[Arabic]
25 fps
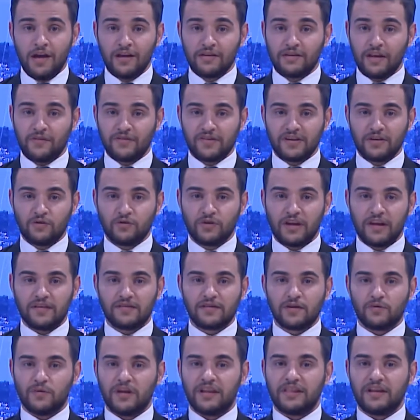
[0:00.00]
تفصلنا
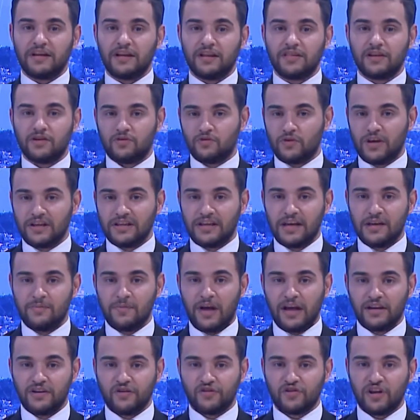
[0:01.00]
سوى ثلاثة
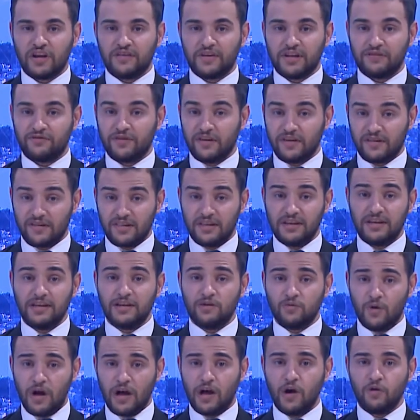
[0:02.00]
أيام عن الشهر
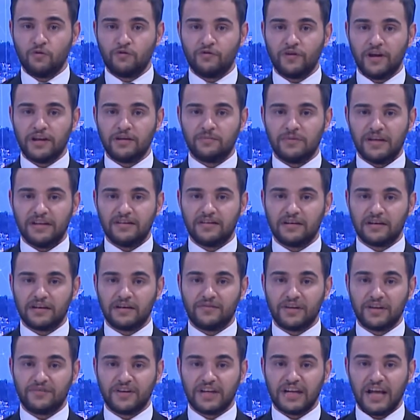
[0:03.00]
الفضيل وخوفا من
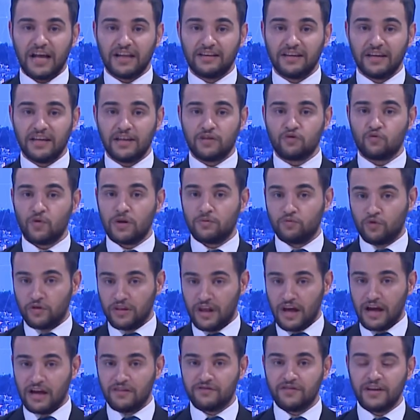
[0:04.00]
تكرار الأحداث
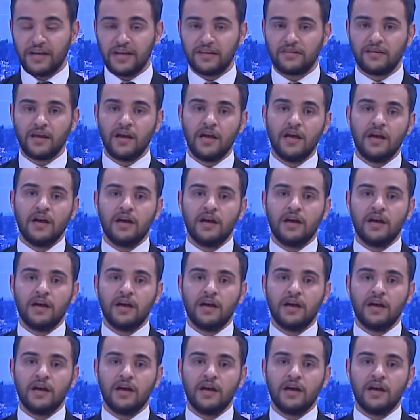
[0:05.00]
والمضاعفات